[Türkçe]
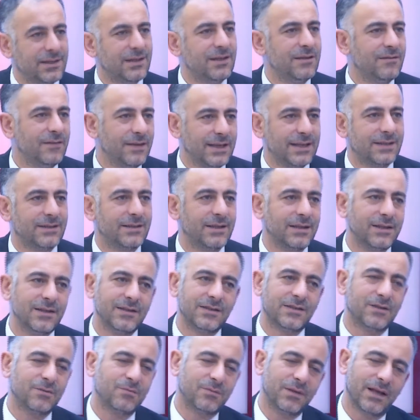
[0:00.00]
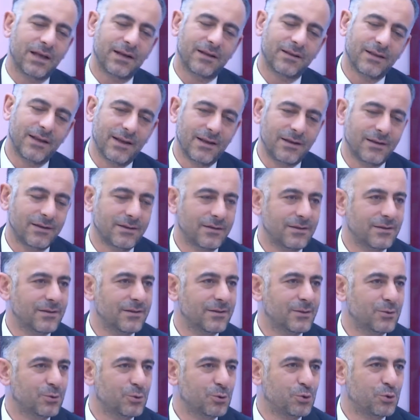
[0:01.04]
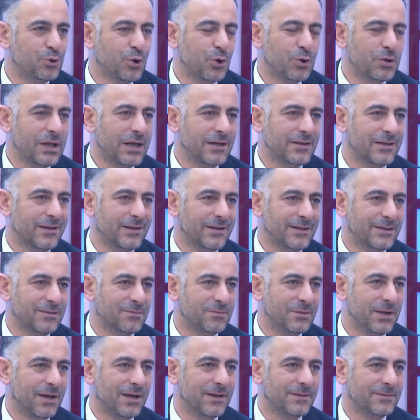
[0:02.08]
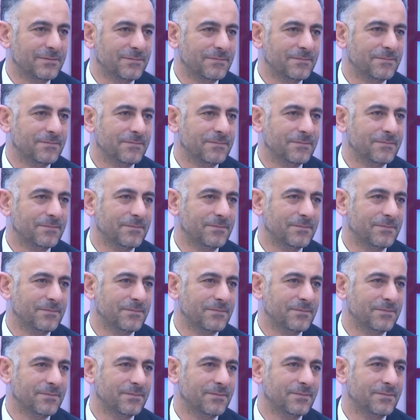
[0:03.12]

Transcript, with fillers: ve yetkili isimlerde e, suçu onlar da ararım. Yani. Şimdi çıkaramıyorsak